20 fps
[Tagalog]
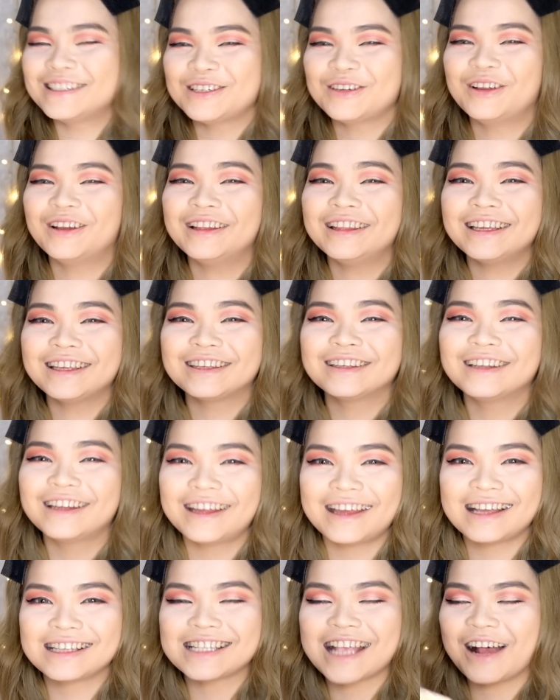so, nandito na
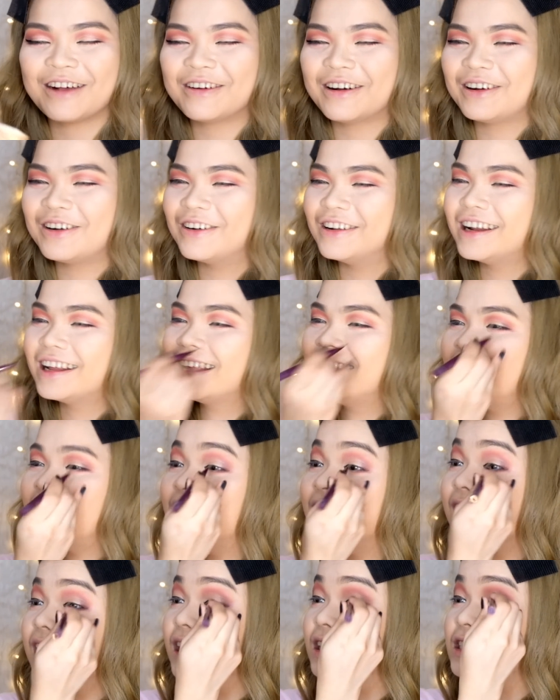yung asawa ko.
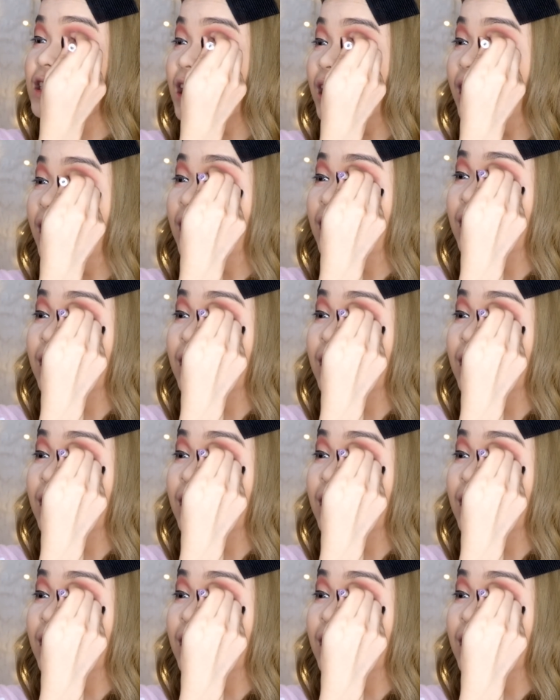Nag-iingay siya.